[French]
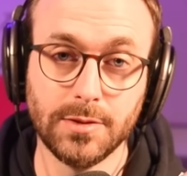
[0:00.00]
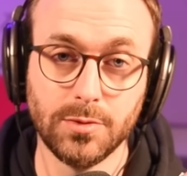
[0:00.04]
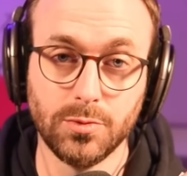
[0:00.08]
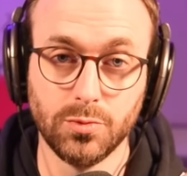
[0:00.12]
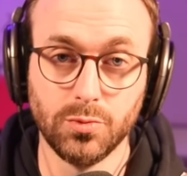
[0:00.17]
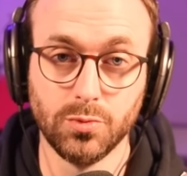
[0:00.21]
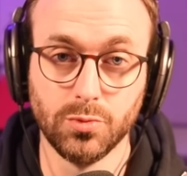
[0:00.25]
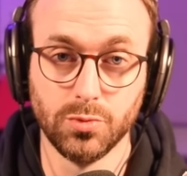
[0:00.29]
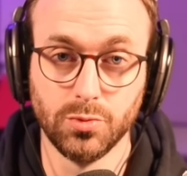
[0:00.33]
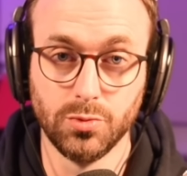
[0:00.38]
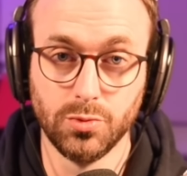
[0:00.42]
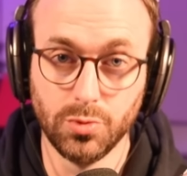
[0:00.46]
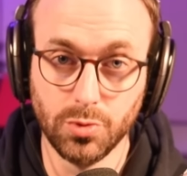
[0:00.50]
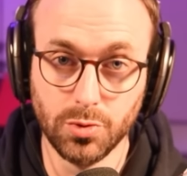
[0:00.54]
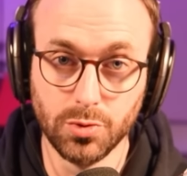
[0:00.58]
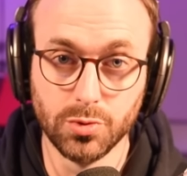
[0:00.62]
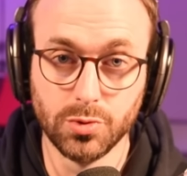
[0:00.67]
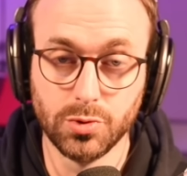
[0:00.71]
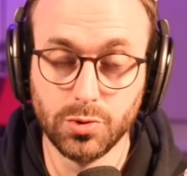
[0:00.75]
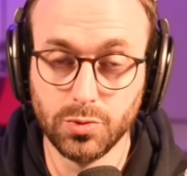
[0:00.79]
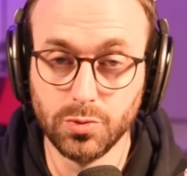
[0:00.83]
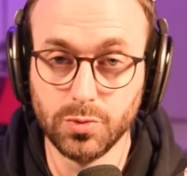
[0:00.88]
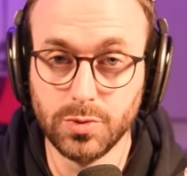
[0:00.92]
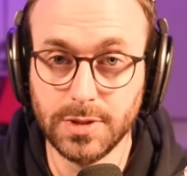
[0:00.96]
donc de
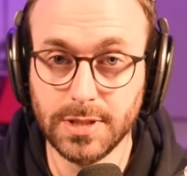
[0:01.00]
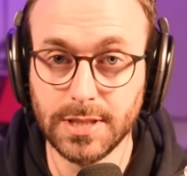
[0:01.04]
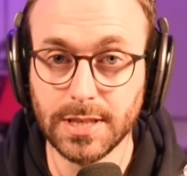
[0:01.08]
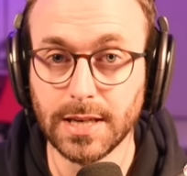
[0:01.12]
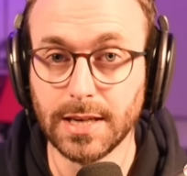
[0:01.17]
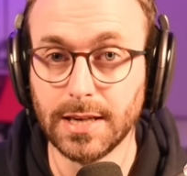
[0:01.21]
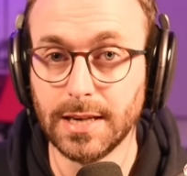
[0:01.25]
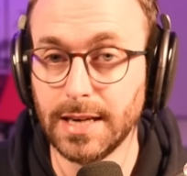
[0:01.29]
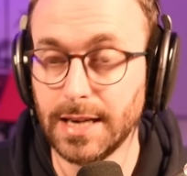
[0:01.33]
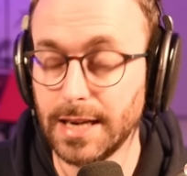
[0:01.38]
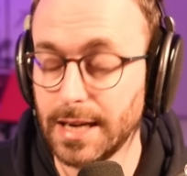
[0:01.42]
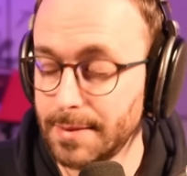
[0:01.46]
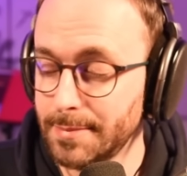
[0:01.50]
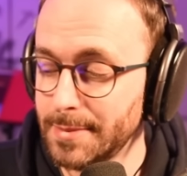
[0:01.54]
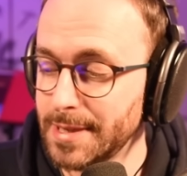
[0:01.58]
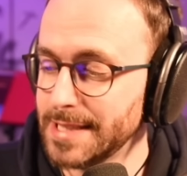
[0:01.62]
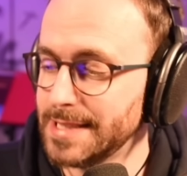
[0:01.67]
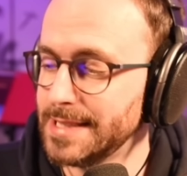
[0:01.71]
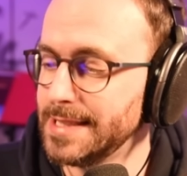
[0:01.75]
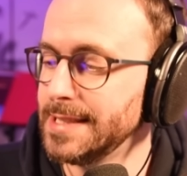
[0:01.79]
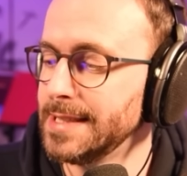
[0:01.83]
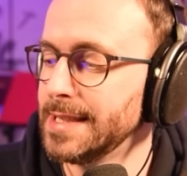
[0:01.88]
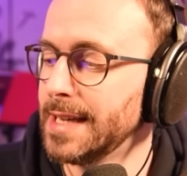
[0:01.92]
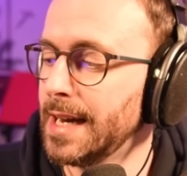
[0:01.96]
soutenir la
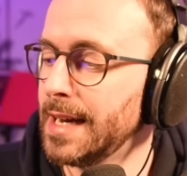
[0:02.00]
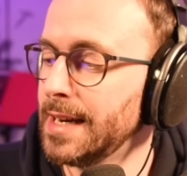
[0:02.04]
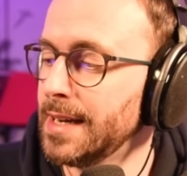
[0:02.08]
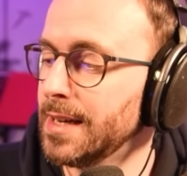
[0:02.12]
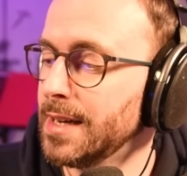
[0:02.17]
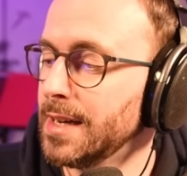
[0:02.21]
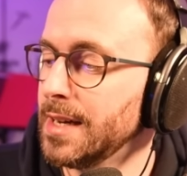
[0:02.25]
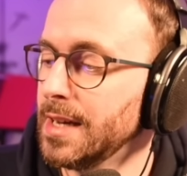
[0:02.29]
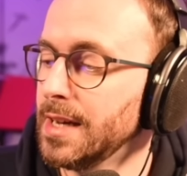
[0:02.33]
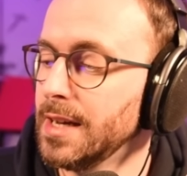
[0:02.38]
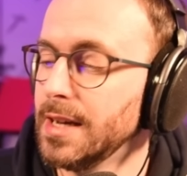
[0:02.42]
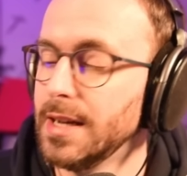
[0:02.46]
matinale